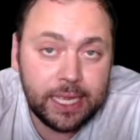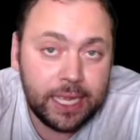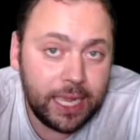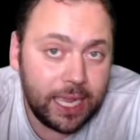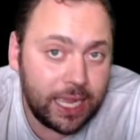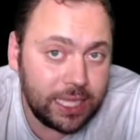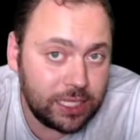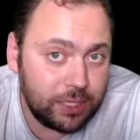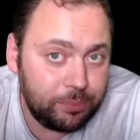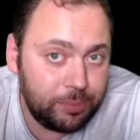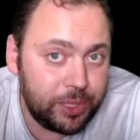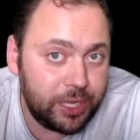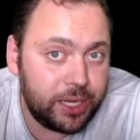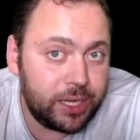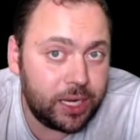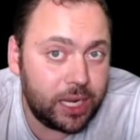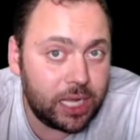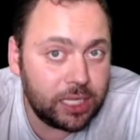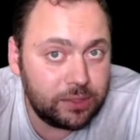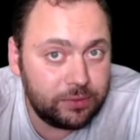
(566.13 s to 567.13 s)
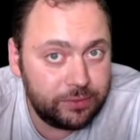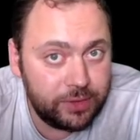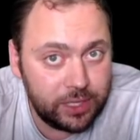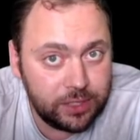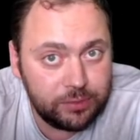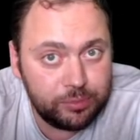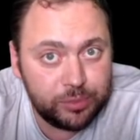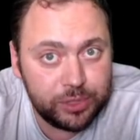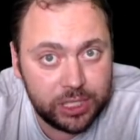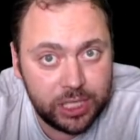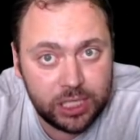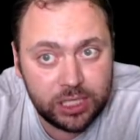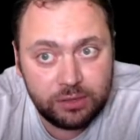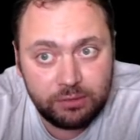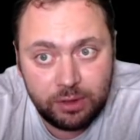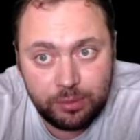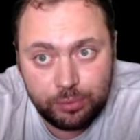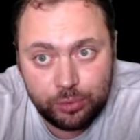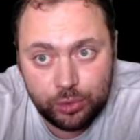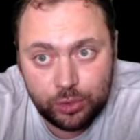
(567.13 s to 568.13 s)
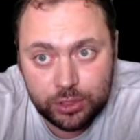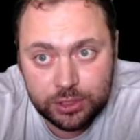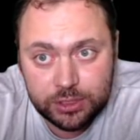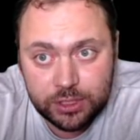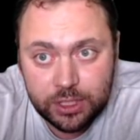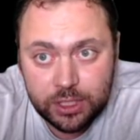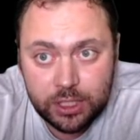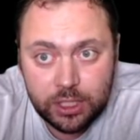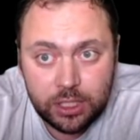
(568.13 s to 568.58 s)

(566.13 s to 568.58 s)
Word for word: А теперь ответь мне на вопрос.